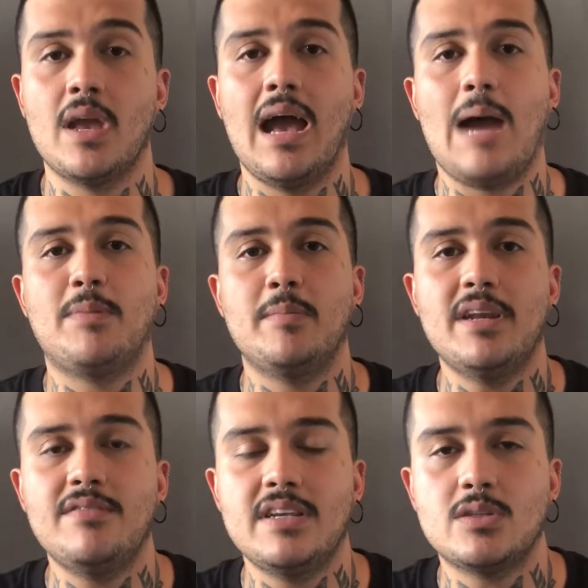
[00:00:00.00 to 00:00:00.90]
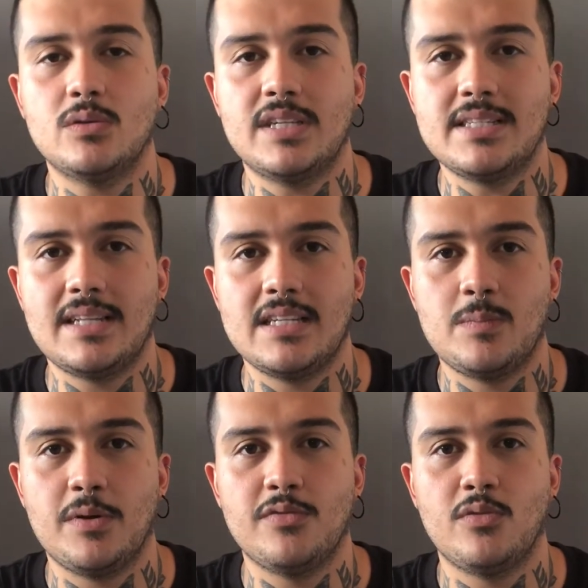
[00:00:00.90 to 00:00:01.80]
A primeira vez que eu testei esse
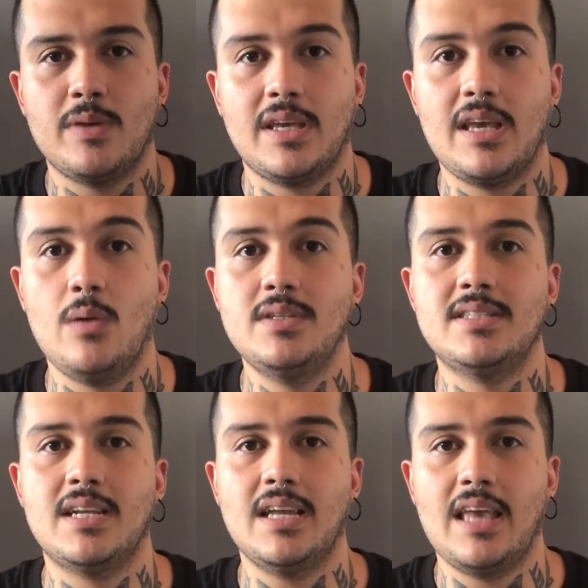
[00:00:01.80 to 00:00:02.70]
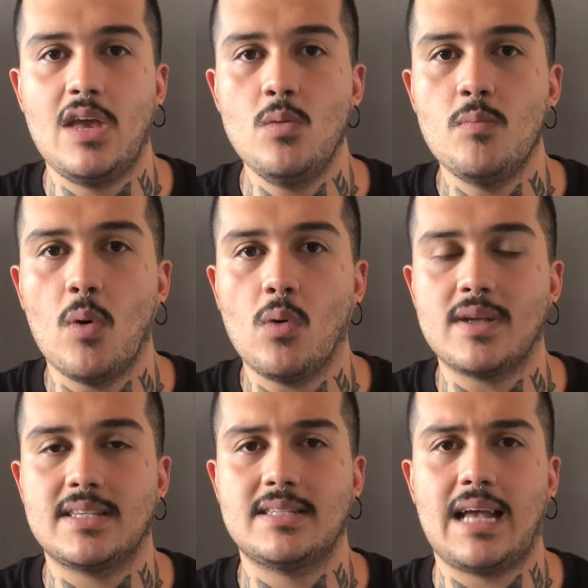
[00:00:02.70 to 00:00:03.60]
perfume aqui, eu estranhei um pouco
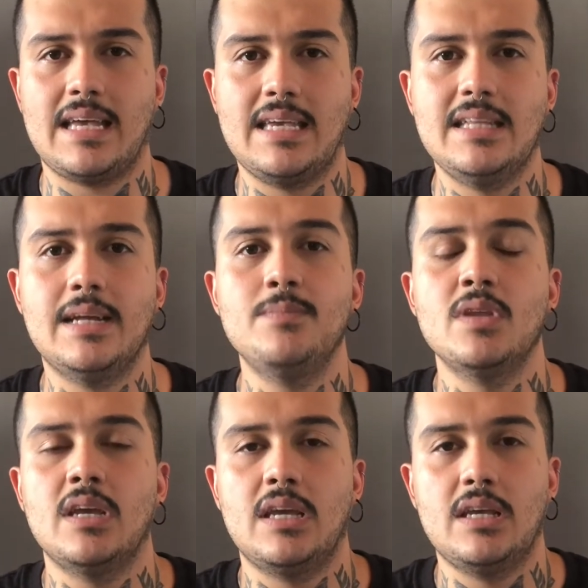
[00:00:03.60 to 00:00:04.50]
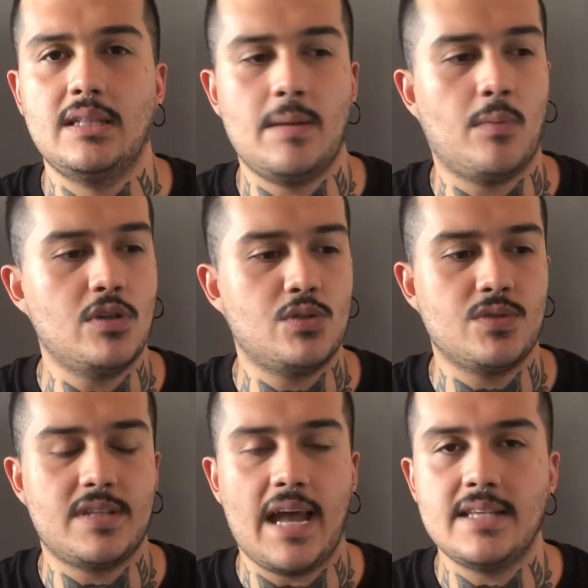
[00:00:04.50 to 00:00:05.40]
essa saída e depois de
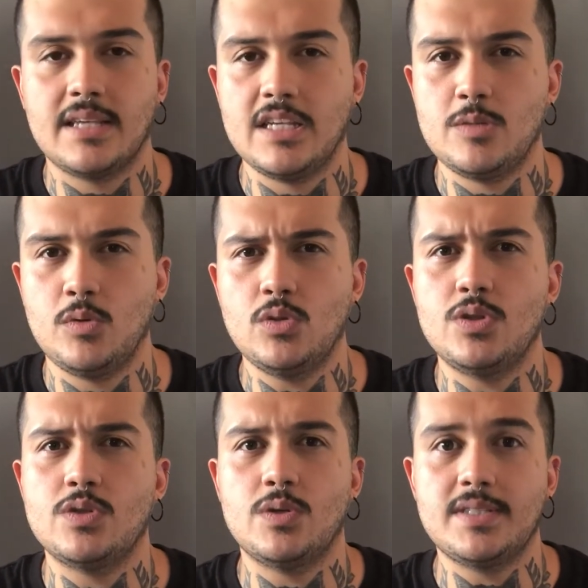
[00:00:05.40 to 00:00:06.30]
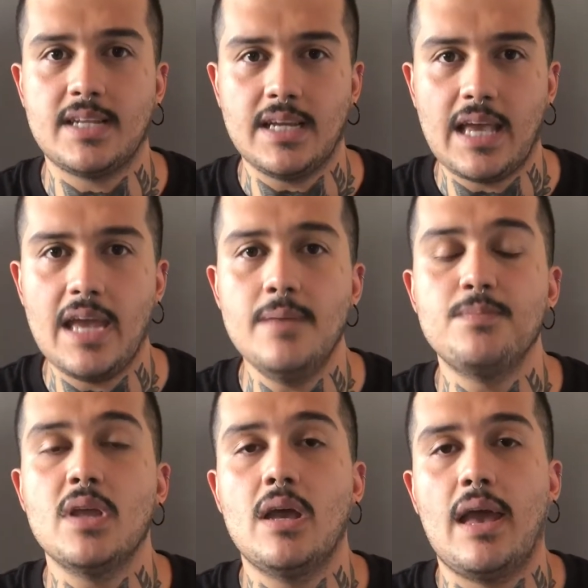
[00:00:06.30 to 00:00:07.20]
uns 10, 15 minutinhos eu estranhei
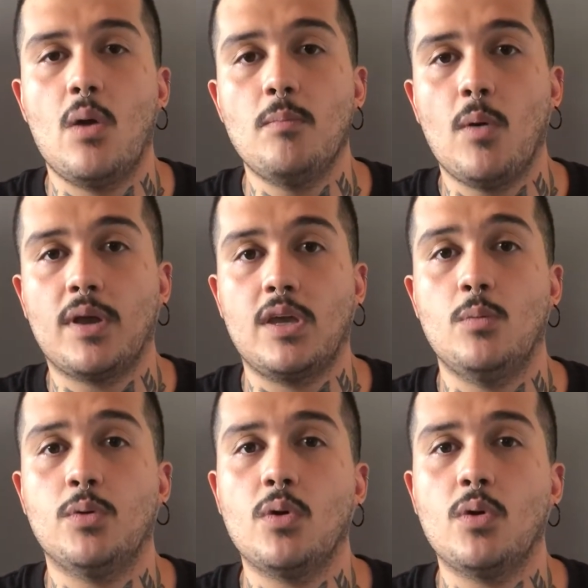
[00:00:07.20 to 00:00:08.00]
é um pouquinho por